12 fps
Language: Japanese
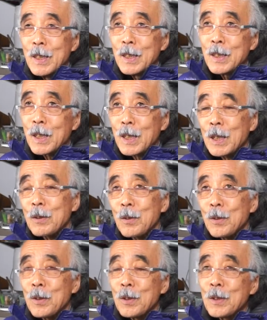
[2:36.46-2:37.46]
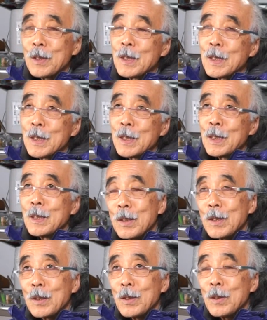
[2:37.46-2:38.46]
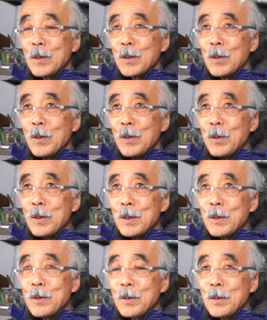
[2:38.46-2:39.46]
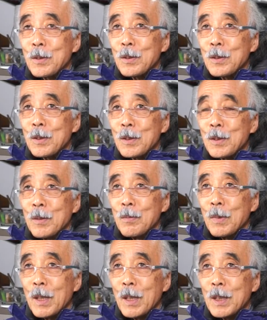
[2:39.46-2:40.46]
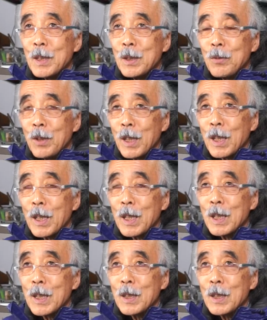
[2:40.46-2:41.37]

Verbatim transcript: だからその大きくする場合には